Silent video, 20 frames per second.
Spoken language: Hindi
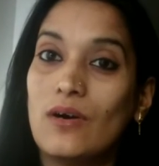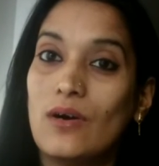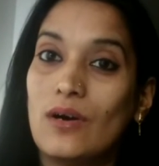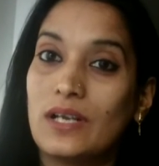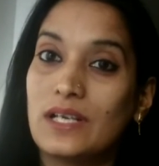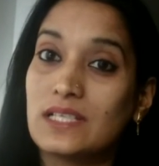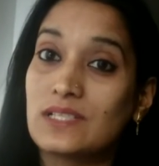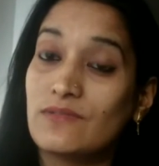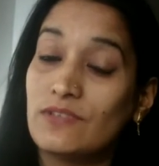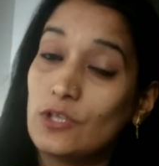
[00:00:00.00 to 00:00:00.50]

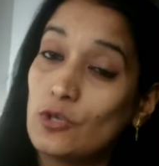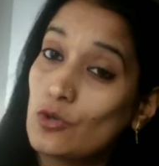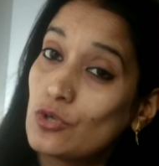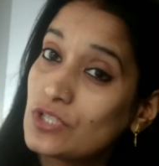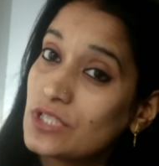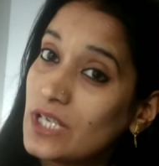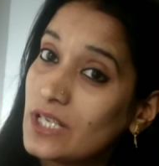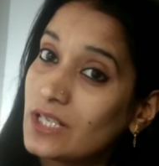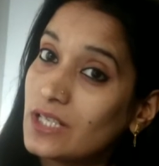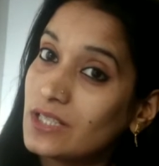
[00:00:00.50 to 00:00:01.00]
और इस वीडियो
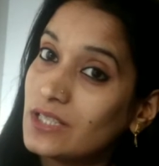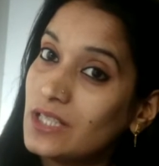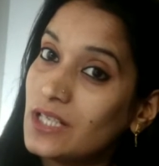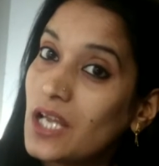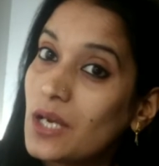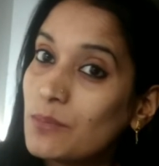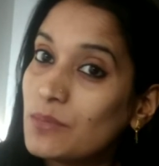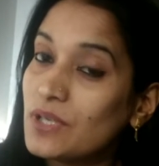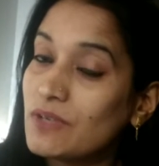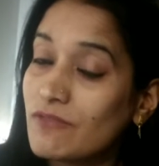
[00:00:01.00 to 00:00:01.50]
को शेयर कर
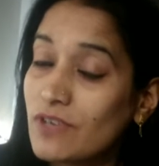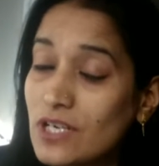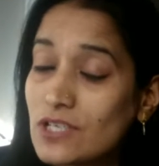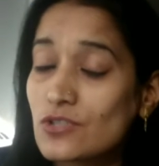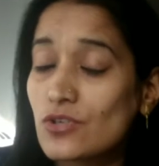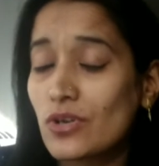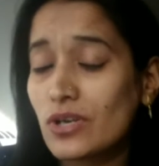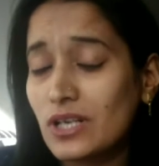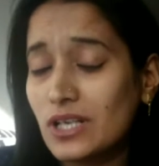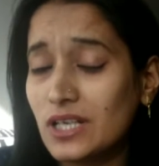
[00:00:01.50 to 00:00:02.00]
देना अपने
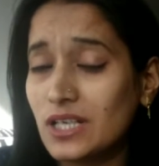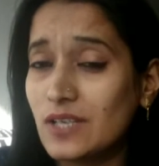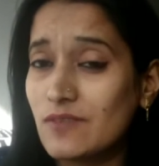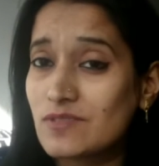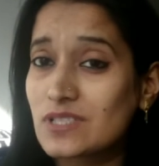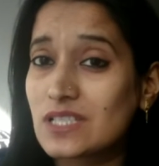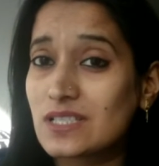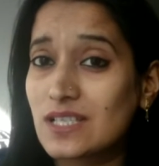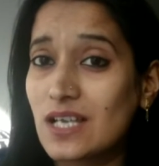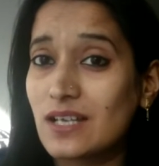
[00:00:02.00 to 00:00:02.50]
फ्रेंड्स और
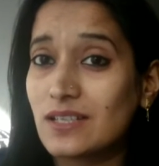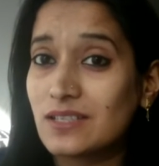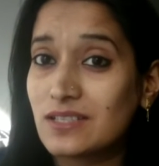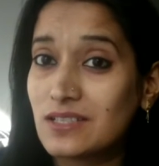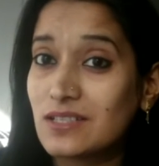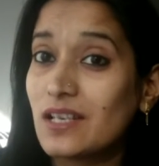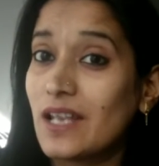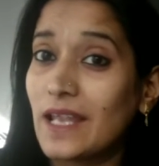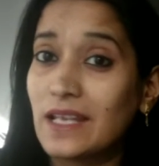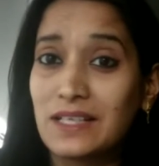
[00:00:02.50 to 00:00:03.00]
रिलेटिव्स के
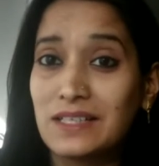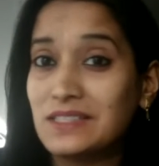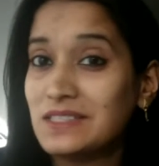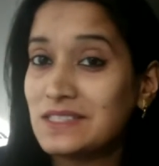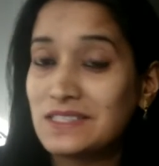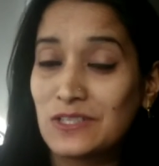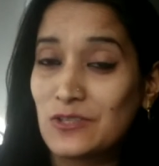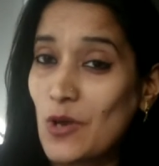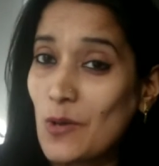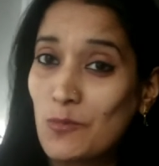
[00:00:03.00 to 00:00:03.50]
साथ लाइक
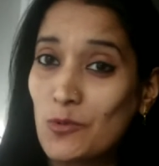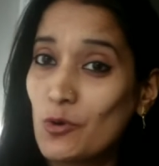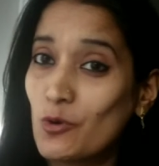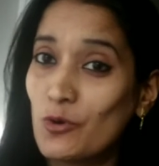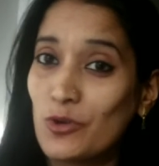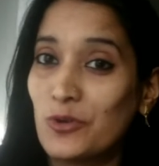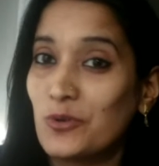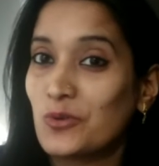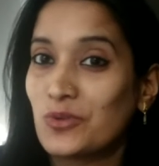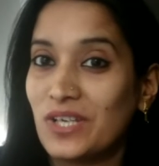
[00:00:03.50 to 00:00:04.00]
करने से तो आपको
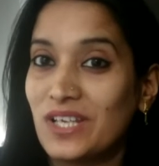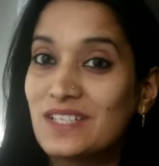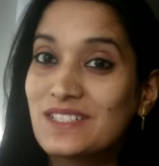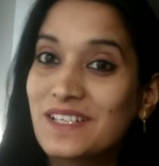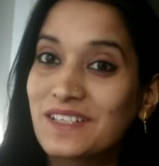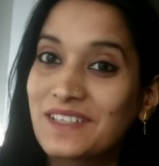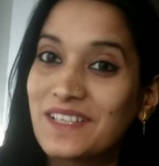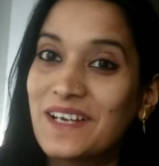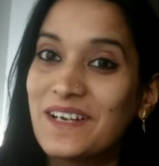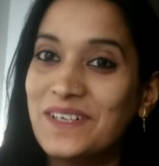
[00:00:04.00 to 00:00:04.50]
कोई रोक नहीं
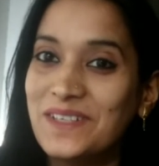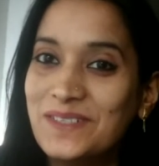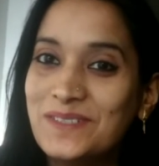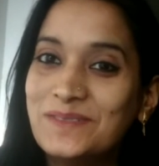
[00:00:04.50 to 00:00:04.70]
सकता